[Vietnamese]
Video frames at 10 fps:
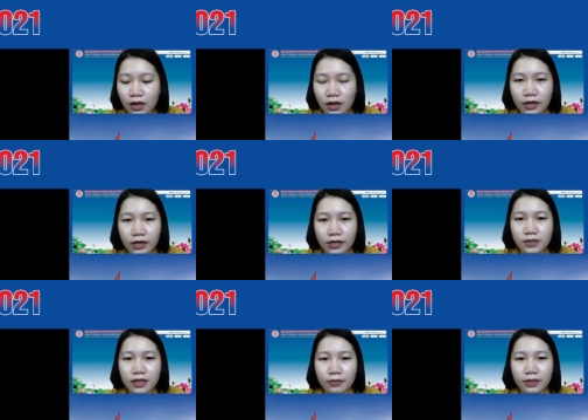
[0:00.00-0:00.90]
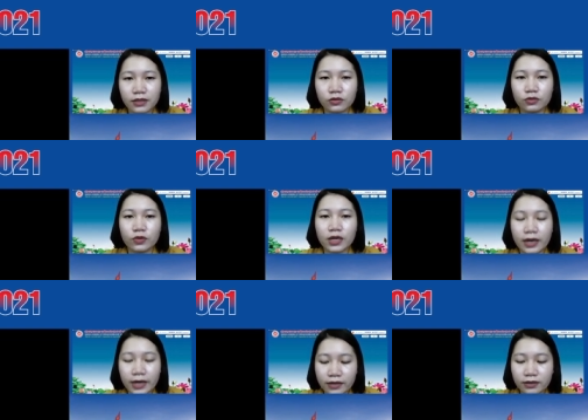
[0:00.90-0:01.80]
Và em xin cảm ơn sự chú ý lắng
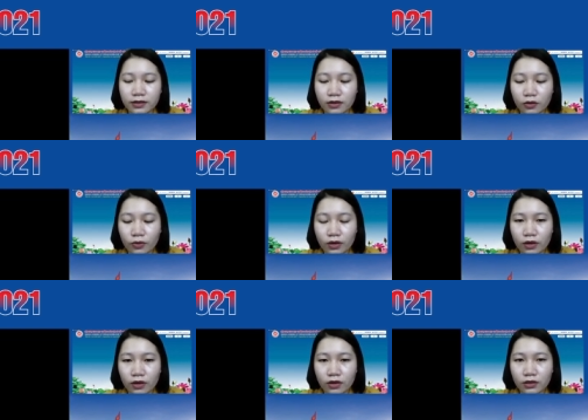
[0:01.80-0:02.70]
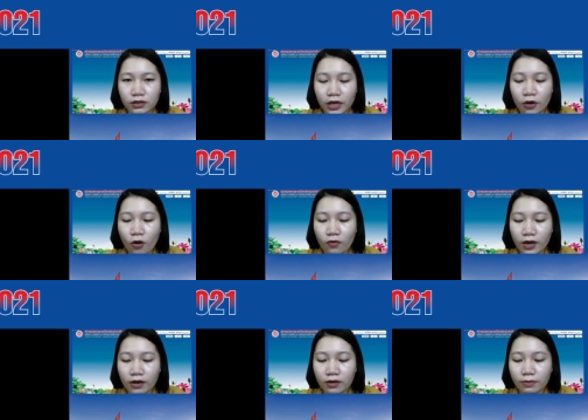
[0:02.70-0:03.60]
nghe của thầy cô và
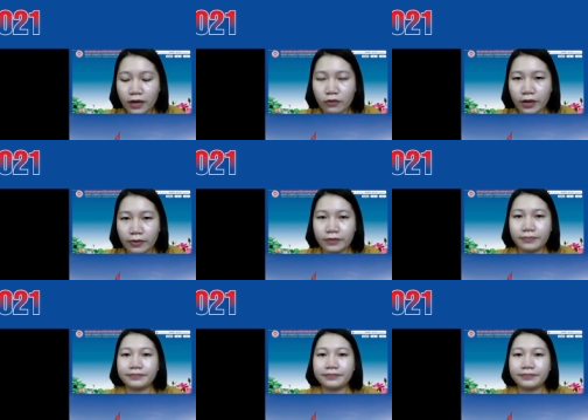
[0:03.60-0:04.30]
các bạn đồng nghiệp.